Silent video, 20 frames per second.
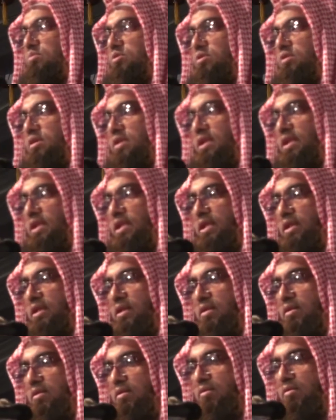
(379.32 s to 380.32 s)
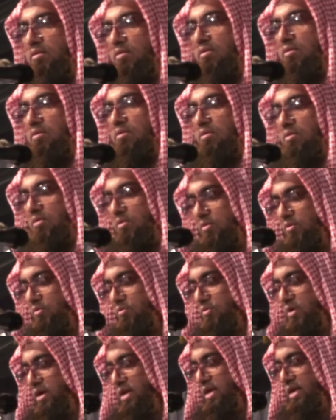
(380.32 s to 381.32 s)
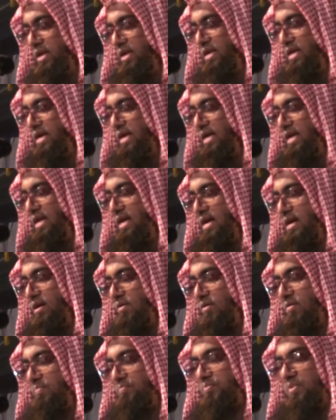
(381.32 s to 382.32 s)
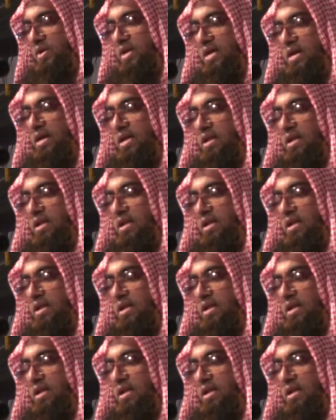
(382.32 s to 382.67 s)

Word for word: মুকরিনিন ওয়া ইন্না ইলা রাব্বিনা